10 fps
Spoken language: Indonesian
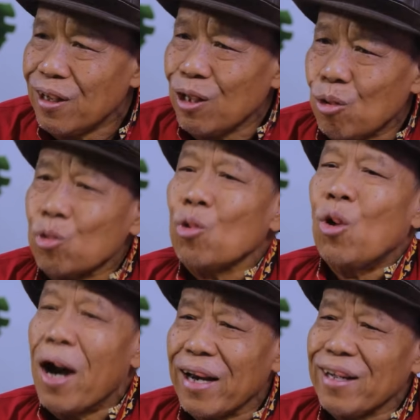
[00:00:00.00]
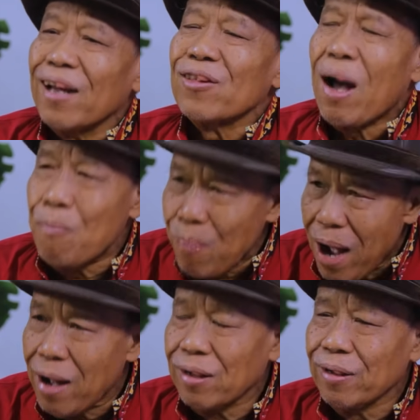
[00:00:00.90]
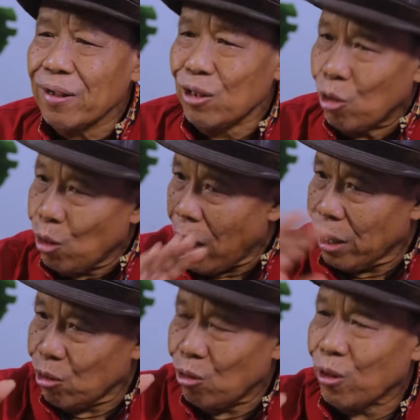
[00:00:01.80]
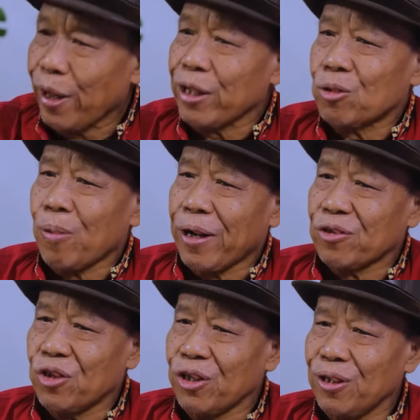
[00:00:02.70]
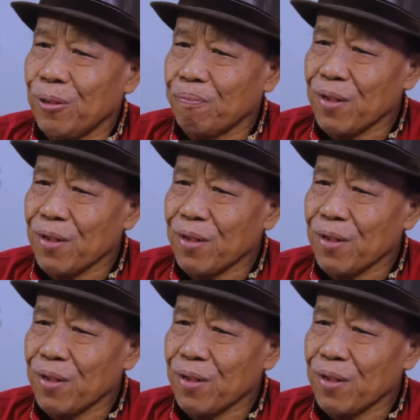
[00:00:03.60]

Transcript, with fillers: Itu Tuhan yang tampak itu anu ekspresi.